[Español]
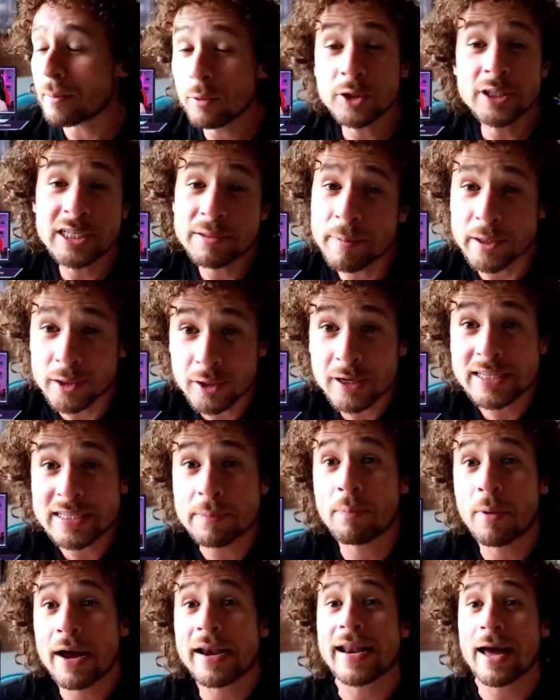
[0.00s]
muchas personas
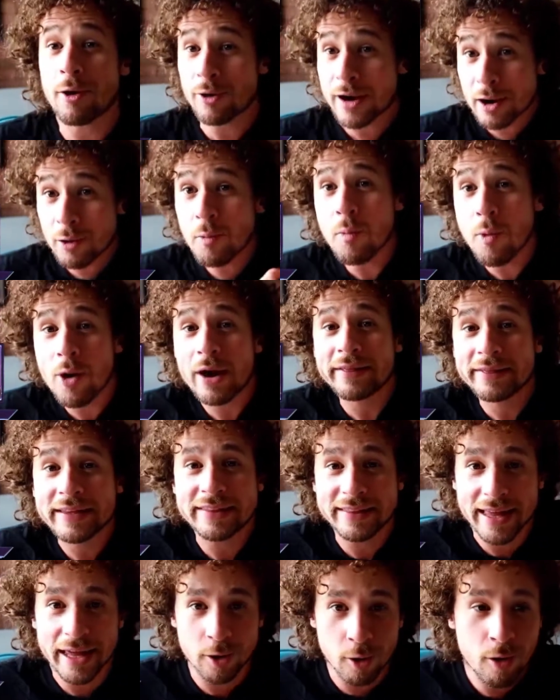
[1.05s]
se puedan ahorrar un buen
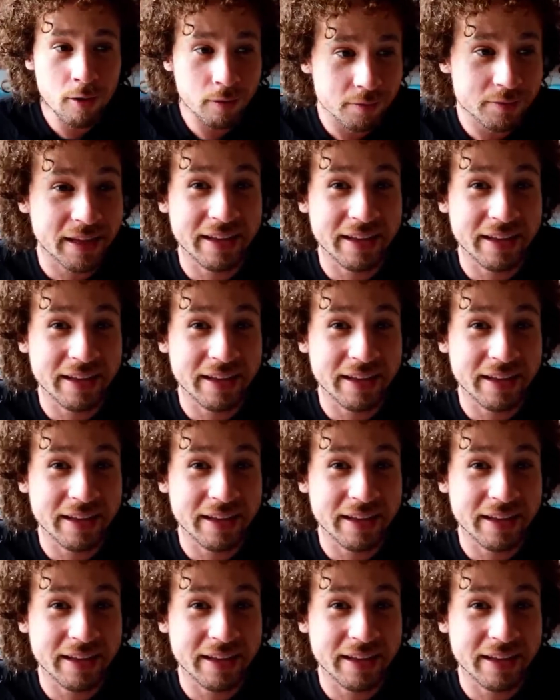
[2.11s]
dinero,